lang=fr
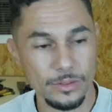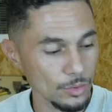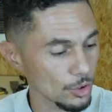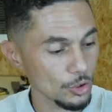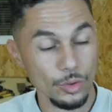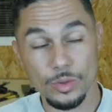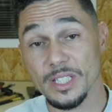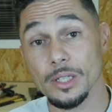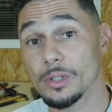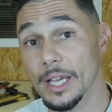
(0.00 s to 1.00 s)
Donc, je te
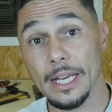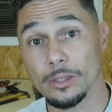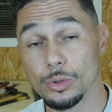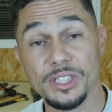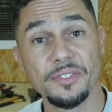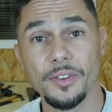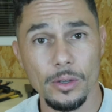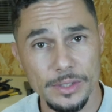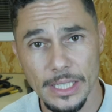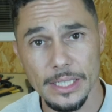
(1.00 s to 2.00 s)
conseille une règle de
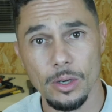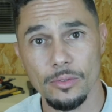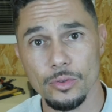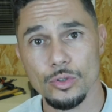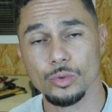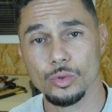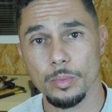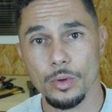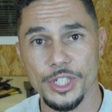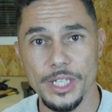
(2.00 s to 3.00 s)
différentes tailles en fonction de ton
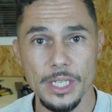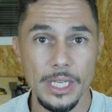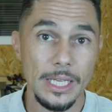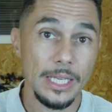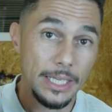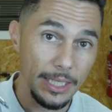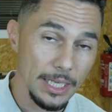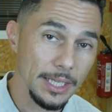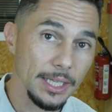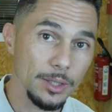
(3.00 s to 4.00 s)
projet et
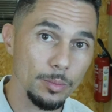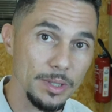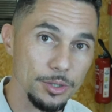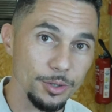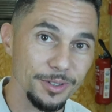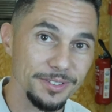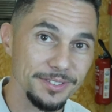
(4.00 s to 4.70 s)
un crayon, bien sûr.